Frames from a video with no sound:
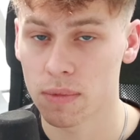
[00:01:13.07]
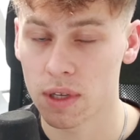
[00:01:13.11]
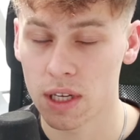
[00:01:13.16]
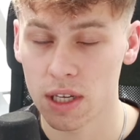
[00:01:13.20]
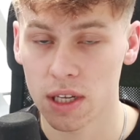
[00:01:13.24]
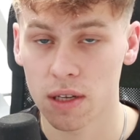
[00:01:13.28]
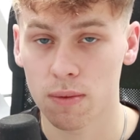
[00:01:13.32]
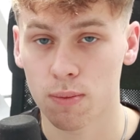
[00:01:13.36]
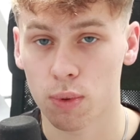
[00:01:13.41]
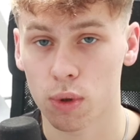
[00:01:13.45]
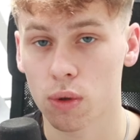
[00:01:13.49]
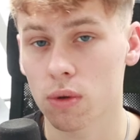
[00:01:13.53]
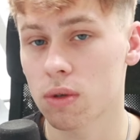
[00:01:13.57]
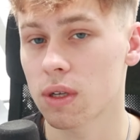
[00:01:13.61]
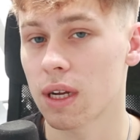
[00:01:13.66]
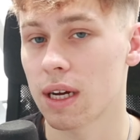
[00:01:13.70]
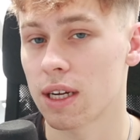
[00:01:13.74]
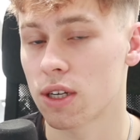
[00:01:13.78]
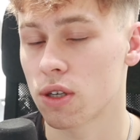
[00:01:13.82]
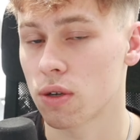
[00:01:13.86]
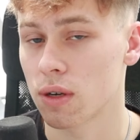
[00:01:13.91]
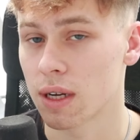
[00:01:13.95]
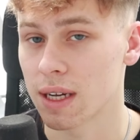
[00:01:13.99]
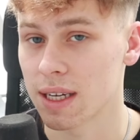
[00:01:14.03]
Dieses Produkt
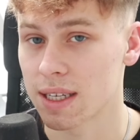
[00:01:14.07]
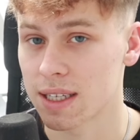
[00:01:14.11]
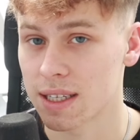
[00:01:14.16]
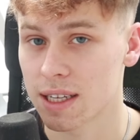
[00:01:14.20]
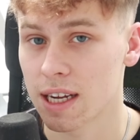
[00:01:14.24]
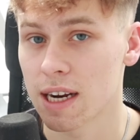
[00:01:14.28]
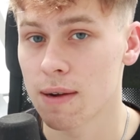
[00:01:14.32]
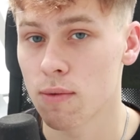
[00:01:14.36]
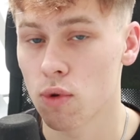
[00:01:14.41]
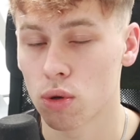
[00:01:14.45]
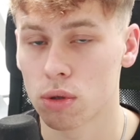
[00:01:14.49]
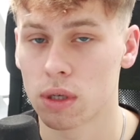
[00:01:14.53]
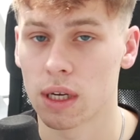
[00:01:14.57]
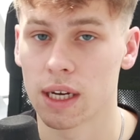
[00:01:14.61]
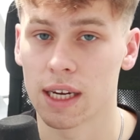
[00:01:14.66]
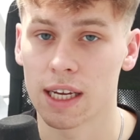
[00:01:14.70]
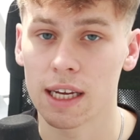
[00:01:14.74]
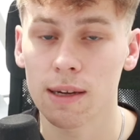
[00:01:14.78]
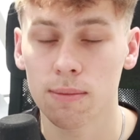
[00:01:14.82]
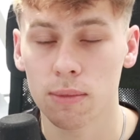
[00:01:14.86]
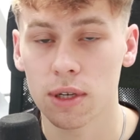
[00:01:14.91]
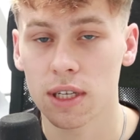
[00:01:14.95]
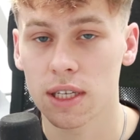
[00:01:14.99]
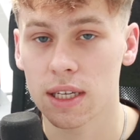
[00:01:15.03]
hat schon extrem gute
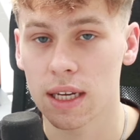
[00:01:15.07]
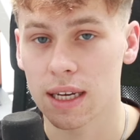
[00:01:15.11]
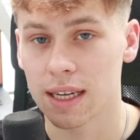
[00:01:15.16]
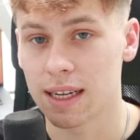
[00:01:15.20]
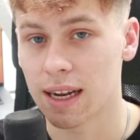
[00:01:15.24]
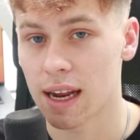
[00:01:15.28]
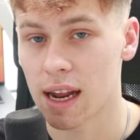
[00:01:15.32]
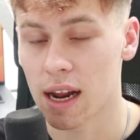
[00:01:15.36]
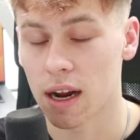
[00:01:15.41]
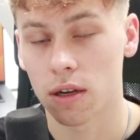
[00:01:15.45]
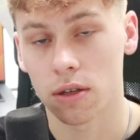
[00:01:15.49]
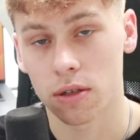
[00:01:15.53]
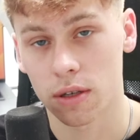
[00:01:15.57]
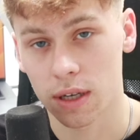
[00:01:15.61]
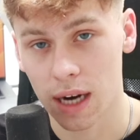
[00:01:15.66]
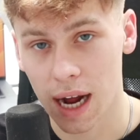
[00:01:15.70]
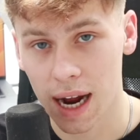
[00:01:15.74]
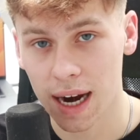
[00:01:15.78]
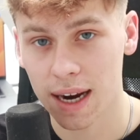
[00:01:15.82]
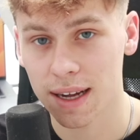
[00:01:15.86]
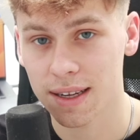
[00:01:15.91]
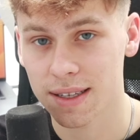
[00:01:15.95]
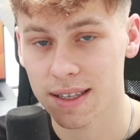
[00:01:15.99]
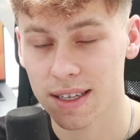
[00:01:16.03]
Ergebnisse
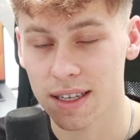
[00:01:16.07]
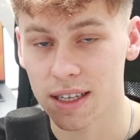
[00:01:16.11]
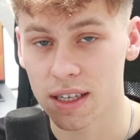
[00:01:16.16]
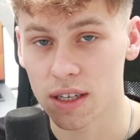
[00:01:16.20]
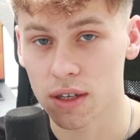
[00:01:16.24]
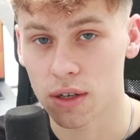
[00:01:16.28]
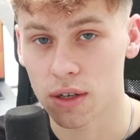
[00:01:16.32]
international erzielen